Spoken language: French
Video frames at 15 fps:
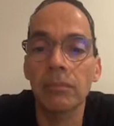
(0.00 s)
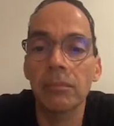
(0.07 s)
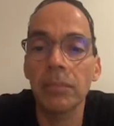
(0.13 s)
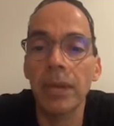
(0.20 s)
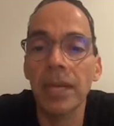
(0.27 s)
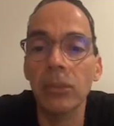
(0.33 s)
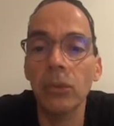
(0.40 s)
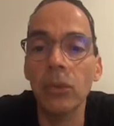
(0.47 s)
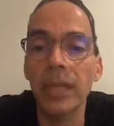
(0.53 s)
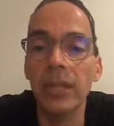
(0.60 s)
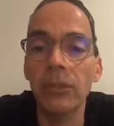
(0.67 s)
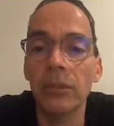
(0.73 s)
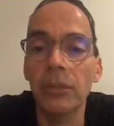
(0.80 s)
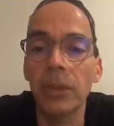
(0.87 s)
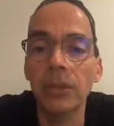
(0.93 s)
pardon, elle
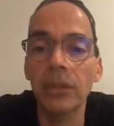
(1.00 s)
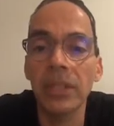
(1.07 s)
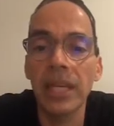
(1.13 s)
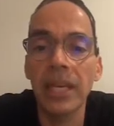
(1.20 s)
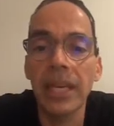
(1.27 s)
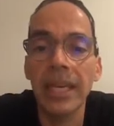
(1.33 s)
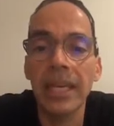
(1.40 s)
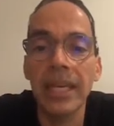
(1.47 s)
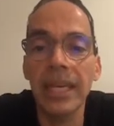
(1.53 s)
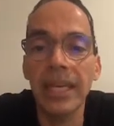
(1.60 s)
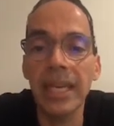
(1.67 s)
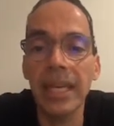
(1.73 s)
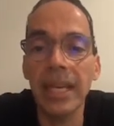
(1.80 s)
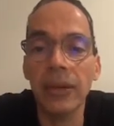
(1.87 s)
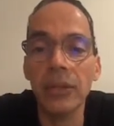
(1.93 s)
demande quelle
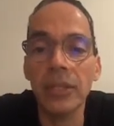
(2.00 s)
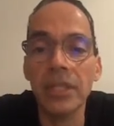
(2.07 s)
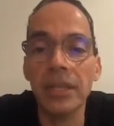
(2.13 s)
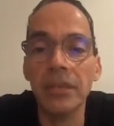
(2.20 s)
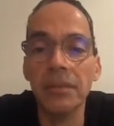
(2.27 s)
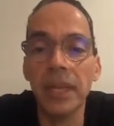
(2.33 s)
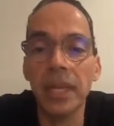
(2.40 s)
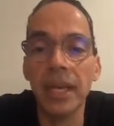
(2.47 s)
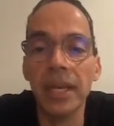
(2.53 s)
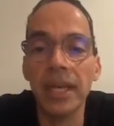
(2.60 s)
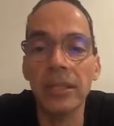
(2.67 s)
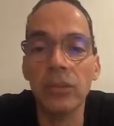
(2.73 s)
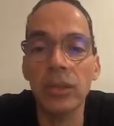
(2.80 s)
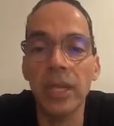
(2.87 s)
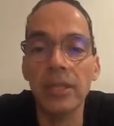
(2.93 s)
est la recette
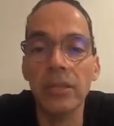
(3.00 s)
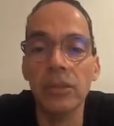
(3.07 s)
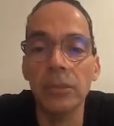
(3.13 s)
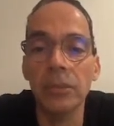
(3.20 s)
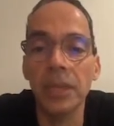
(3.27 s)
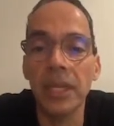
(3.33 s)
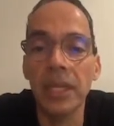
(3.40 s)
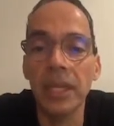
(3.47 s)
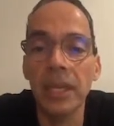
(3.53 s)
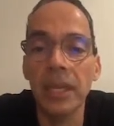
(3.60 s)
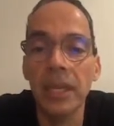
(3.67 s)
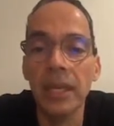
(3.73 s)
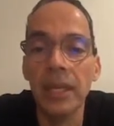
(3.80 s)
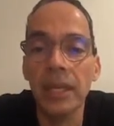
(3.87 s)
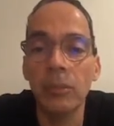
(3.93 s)
miracle de l'insomnie.
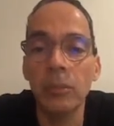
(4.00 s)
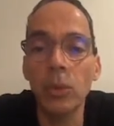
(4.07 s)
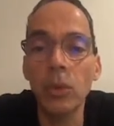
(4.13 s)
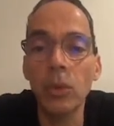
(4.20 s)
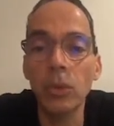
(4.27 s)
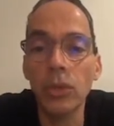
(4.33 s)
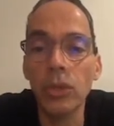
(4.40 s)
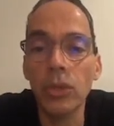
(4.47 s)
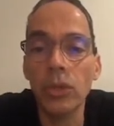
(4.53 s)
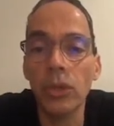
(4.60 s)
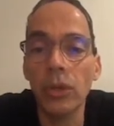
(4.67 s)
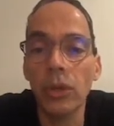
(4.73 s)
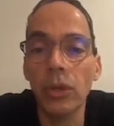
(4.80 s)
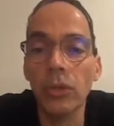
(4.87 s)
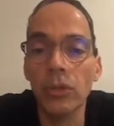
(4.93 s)
Beaucoup de
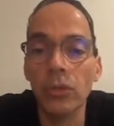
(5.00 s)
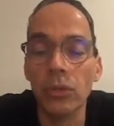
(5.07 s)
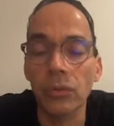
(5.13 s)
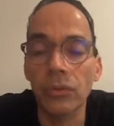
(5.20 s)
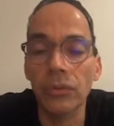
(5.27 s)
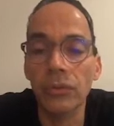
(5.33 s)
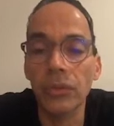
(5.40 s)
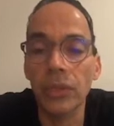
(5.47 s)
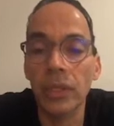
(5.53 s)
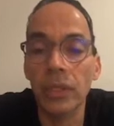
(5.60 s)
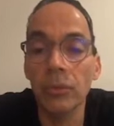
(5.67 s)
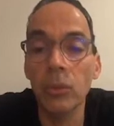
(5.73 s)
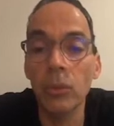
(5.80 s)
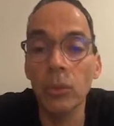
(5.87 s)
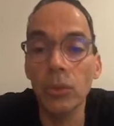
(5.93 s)
jeunes en souffrent.
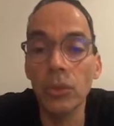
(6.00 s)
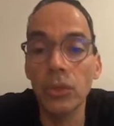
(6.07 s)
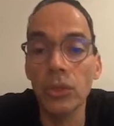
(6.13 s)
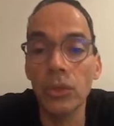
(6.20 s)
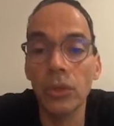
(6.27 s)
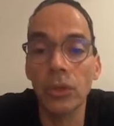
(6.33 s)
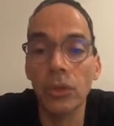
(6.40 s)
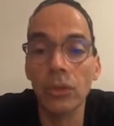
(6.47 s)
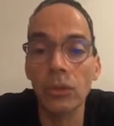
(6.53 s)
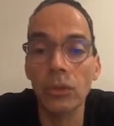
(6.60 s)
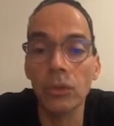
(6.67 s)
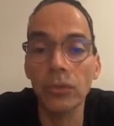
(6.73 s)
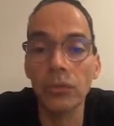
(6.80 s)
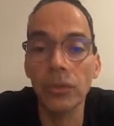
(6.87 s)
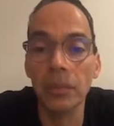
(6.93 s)
Beaucoup de jeunes en
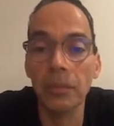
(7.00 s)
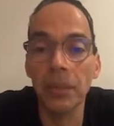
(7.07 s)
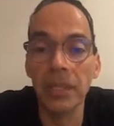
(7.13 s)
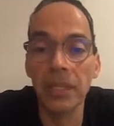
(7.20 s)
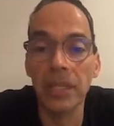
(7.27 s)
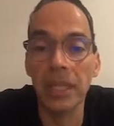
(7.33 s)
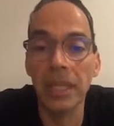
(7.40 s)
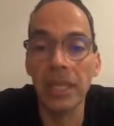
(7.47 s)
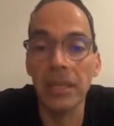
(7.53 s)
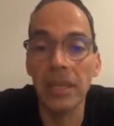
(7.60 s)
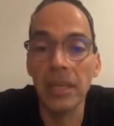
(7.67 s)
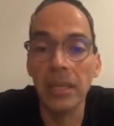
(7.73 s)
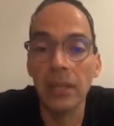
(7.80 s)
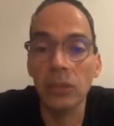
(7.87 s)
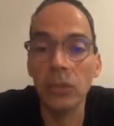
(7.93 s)
souffrent parce qu'ils
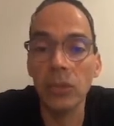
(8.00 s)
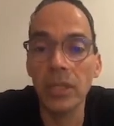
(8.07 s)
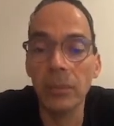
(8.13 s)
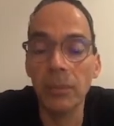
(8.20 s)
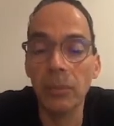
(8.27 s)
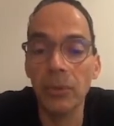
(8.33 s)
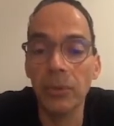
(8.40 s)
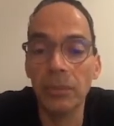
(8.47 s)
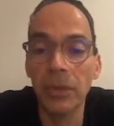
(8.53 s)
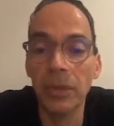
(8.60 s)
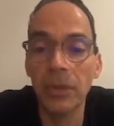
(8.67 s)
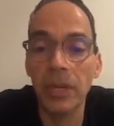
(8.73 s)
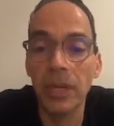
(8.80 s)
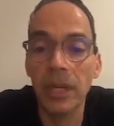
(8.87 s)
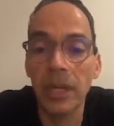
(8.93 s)
tout
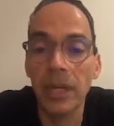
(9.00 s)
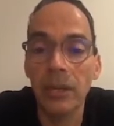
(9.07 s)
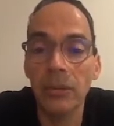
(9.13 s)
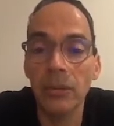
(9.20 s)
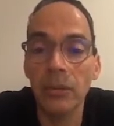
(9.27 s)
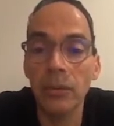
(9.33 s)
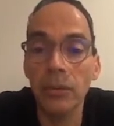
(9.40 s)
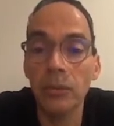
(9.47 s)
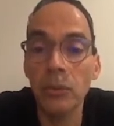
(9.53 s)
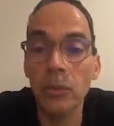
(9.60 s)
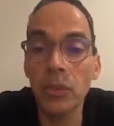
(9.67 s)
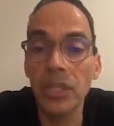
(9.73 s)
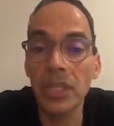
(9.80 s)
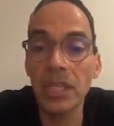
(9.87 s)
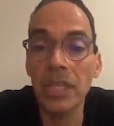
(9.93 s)
simplement euh,
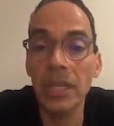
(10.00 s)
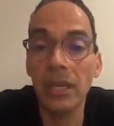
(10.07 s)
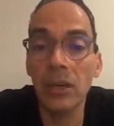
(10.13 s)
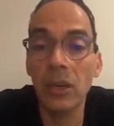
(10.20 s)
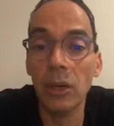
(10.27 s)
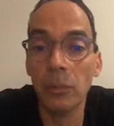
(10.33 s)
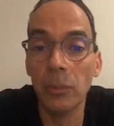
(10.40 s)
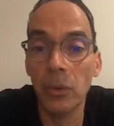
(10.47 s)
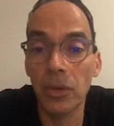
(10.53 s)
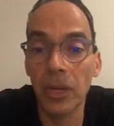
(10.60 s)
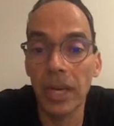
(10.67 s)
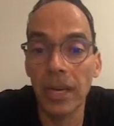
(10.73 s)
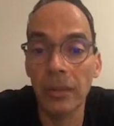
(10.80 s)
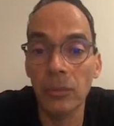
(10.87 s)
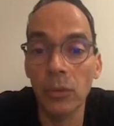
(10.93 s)
bousillent leur
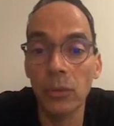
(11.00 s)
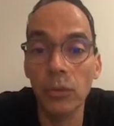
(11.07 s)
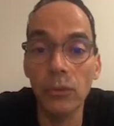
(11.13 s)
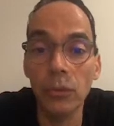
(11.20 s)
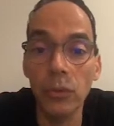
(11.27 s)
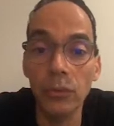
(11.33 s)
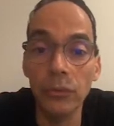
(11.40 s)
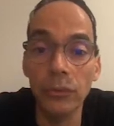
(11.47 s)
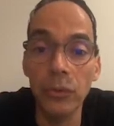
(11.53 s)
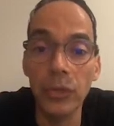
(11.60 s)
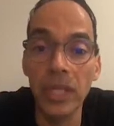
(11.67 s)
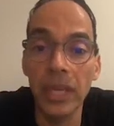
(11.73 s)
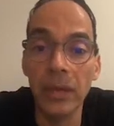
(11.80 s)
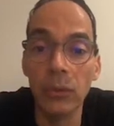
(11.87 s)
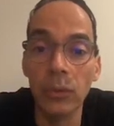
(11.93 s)
programme. Que vous le
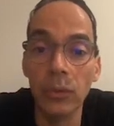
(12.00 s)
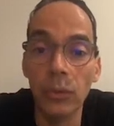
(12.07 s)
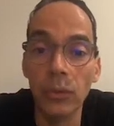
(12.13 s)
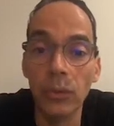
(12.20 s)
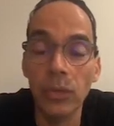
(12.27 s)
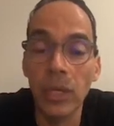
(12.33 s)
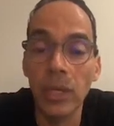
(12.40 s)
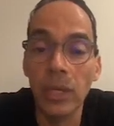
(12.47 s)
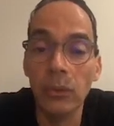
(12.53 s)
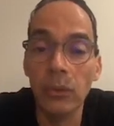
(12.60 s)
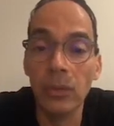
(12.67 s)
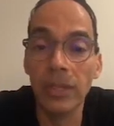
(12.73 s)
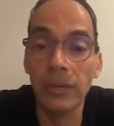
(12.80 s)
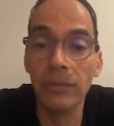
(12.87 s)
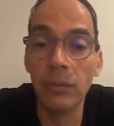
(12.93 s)
vouliez ou non,
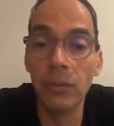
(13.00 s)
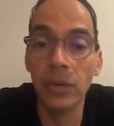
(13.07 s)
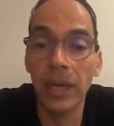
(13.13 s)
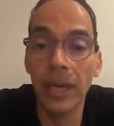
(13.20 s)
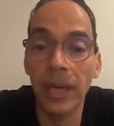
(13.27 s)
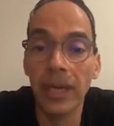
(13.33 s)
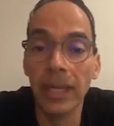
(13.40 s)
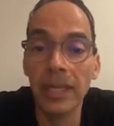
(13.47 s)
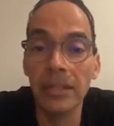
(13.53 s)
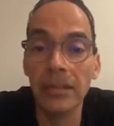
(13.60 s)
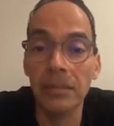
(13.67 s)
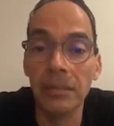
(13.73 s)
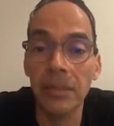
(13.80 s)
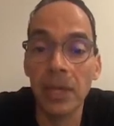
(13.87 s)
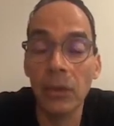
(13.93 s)
nous avons un
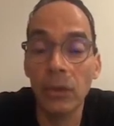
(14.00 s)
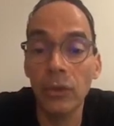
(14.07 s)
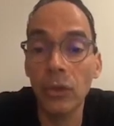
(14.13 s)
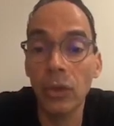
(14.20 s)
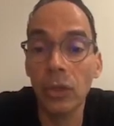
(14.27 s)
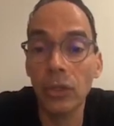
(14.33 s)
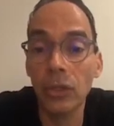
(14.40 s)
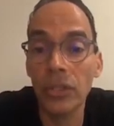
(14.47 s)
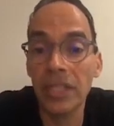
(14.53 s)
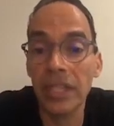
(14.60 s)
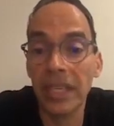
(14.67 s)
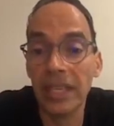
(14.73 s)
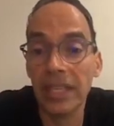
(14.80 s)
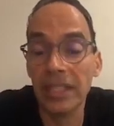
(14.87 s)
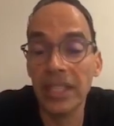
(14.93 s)
rythme, une horloge
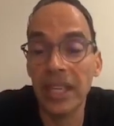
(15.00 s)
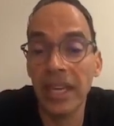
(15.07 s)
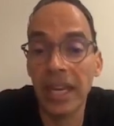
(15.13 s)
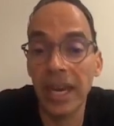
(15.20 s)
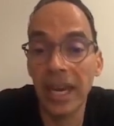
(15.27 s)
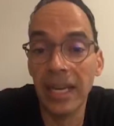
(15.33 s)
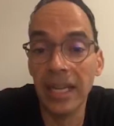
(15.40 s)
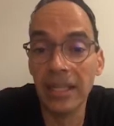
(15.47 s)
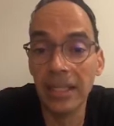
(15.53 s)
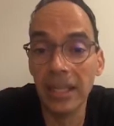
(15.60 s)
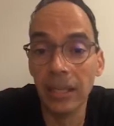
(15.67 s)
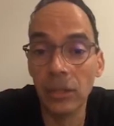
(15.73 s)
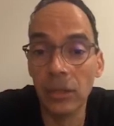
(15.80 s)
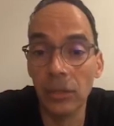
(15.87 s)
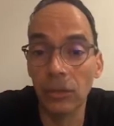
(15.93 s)
circadienne à
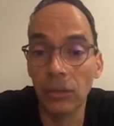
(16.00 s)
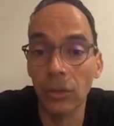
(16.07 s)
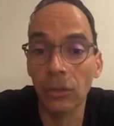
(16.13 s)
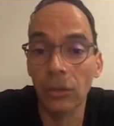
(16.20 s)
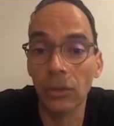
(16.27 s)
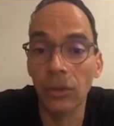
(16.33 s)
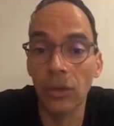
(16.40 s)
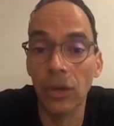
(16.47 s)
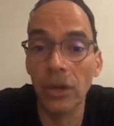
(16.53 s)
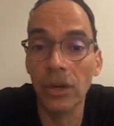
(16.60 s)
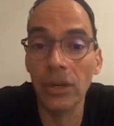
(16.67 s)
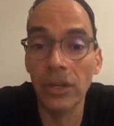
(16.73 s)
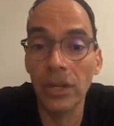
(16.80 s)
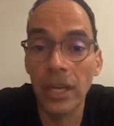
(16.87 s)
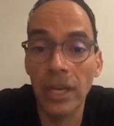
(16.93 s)
l'intérieur de notre
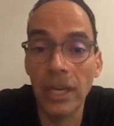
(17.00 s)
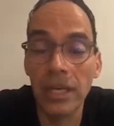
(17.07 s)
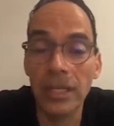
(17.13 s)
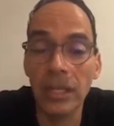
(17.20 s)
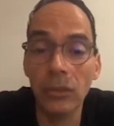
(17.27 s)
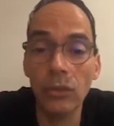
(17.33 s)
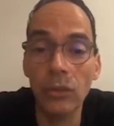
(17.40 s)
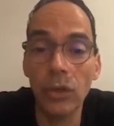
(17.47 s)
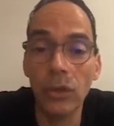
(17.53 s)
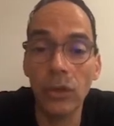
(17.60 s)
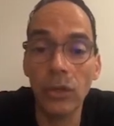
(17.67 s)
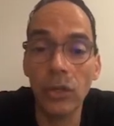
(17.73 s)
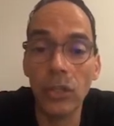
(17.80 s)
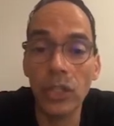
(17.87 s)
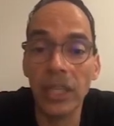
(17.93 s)
corps. C'est une
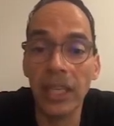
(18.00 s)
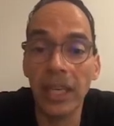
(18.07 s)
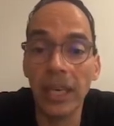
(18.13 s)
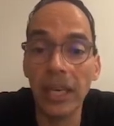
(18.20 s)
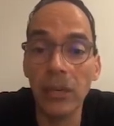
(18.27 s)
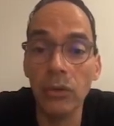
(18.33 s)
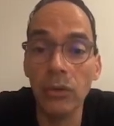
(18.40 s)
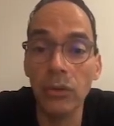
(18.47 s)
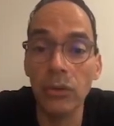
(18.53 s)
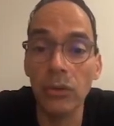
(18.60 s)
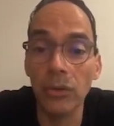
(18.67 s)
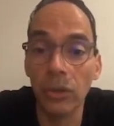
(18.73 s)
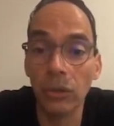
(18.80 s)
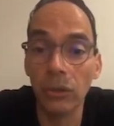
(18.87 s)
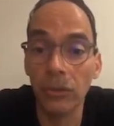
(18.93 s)
horloge qui régule
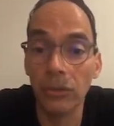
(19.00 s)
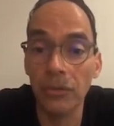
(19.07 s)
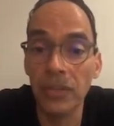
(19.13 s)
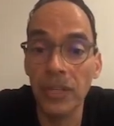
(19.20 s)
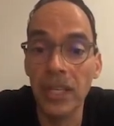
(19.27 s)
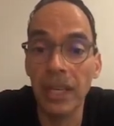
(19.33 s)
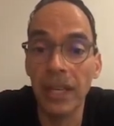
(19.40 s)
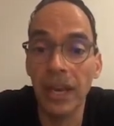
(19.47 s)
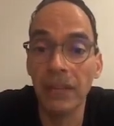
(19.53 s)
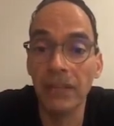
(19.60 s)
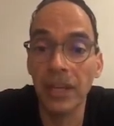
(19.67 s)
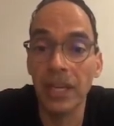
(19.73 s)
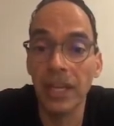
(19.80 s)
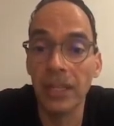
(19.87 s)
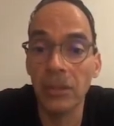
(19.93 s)
notre vie
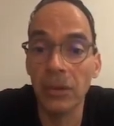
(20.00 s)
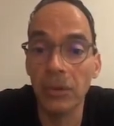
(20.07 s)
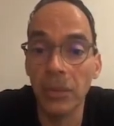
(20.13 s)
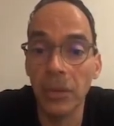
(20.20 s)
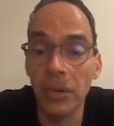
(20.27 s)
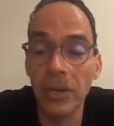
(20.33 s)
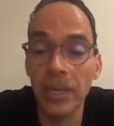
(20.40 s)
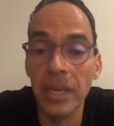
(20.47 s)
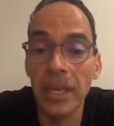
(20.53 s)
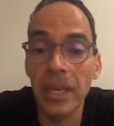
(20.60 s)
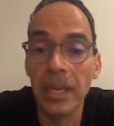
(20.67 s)
avec les hormones.